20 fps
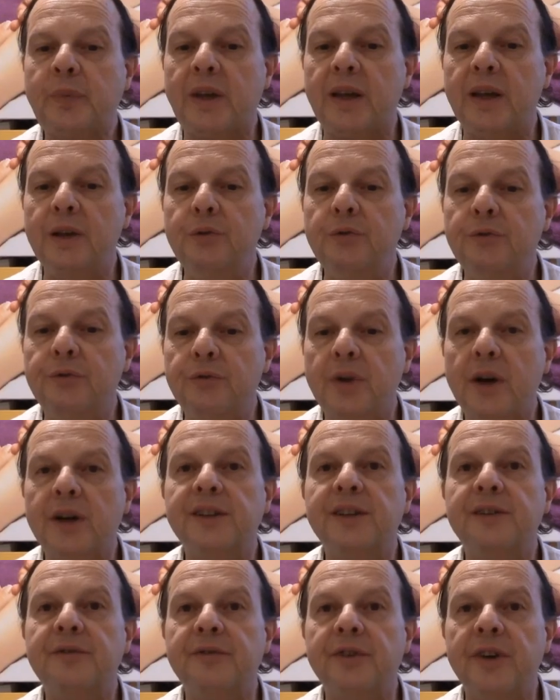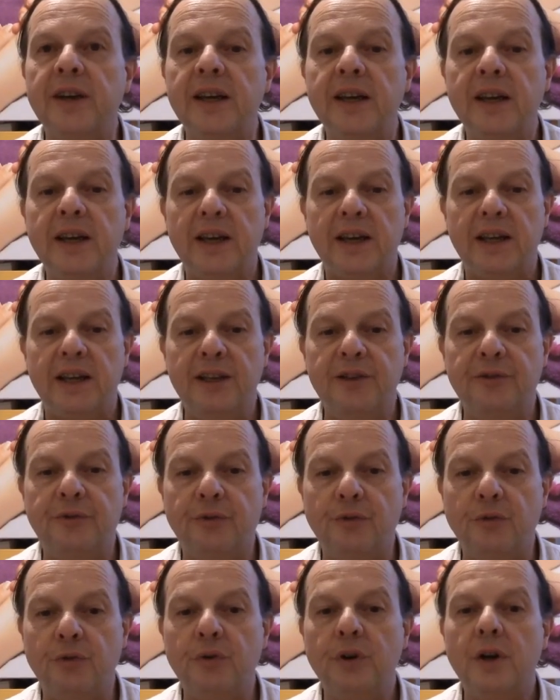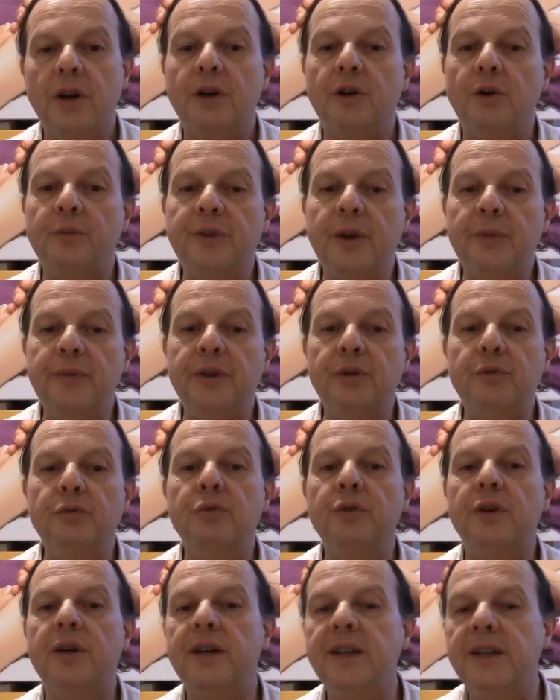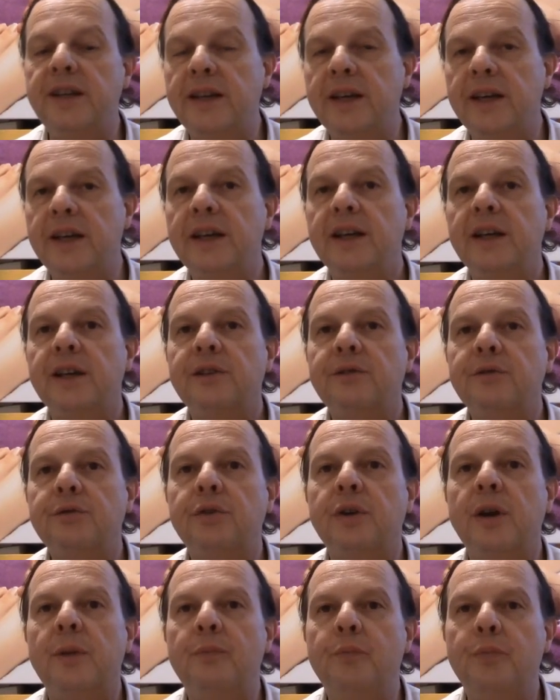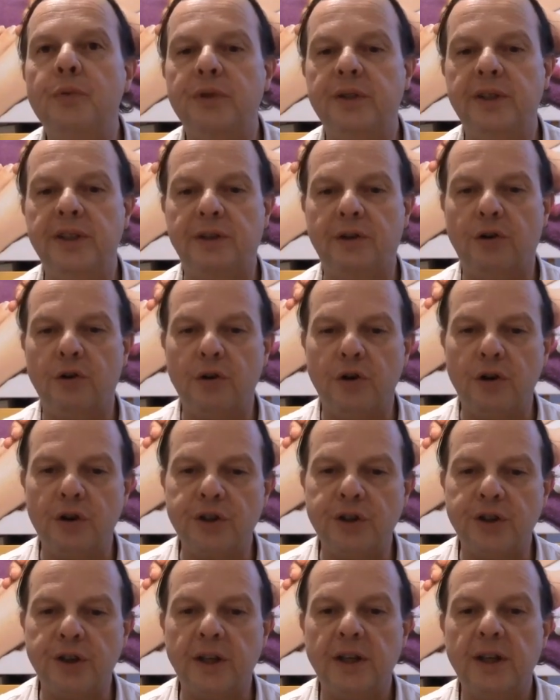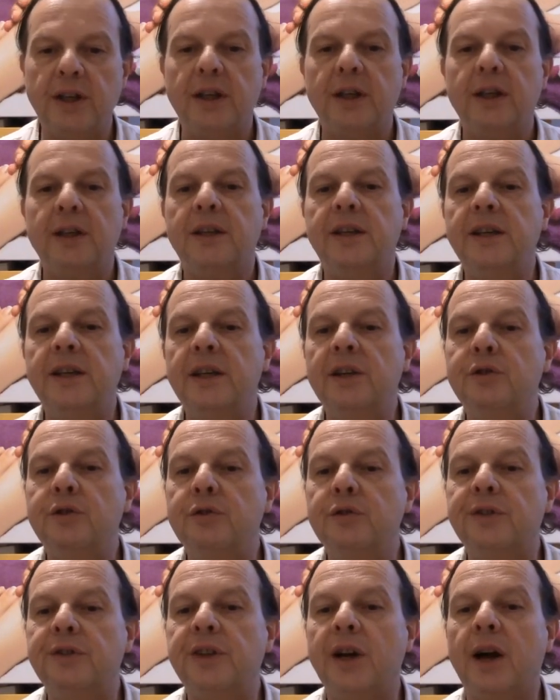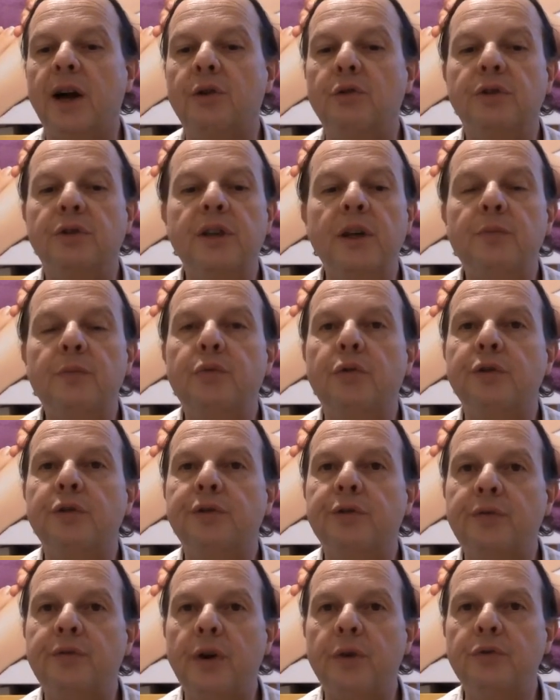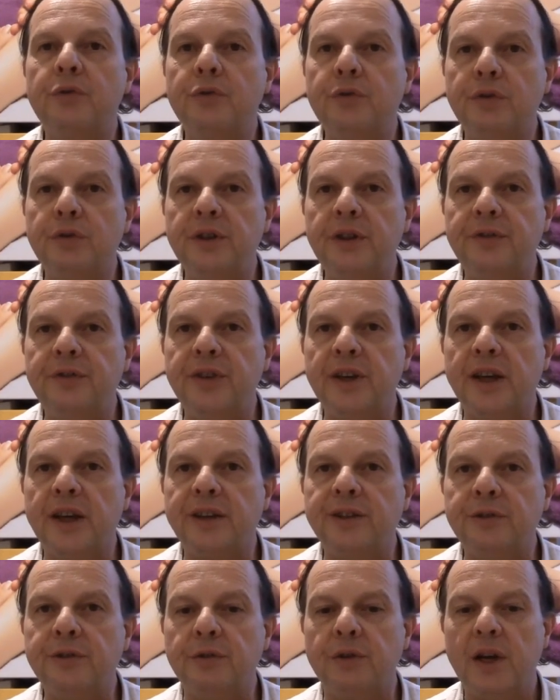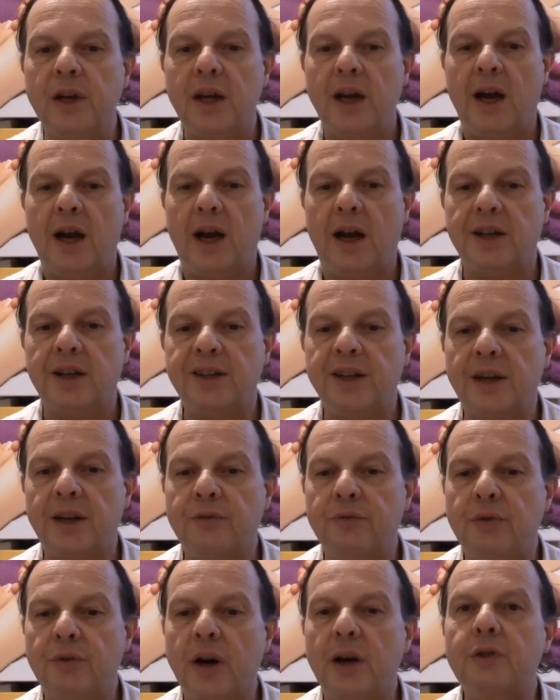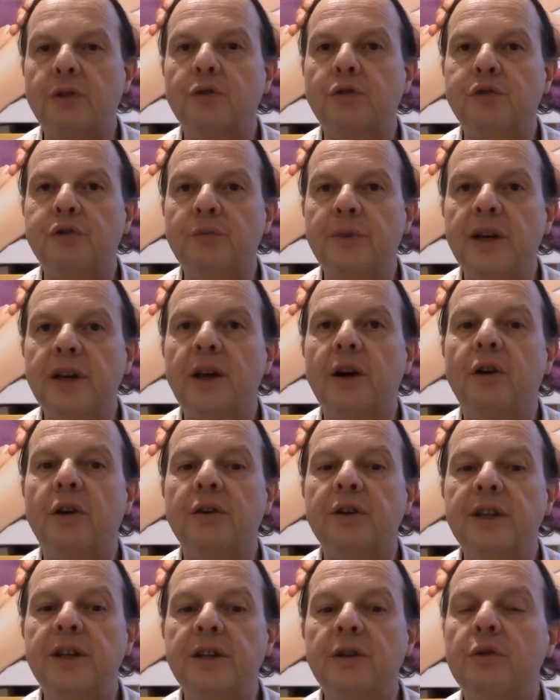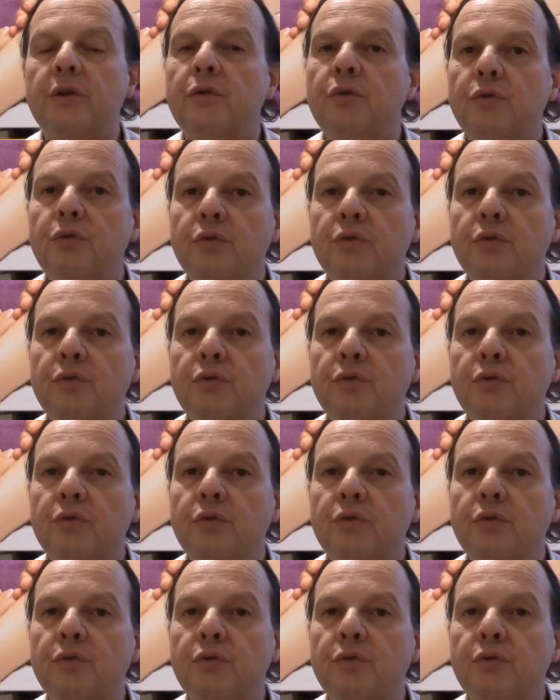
Et une fois que c'est fait, il faut, comme d'habitude, cliquer sur la petite cloche qui est juste à côté pour recevoir une notification à chaque fois que je mets en ligne une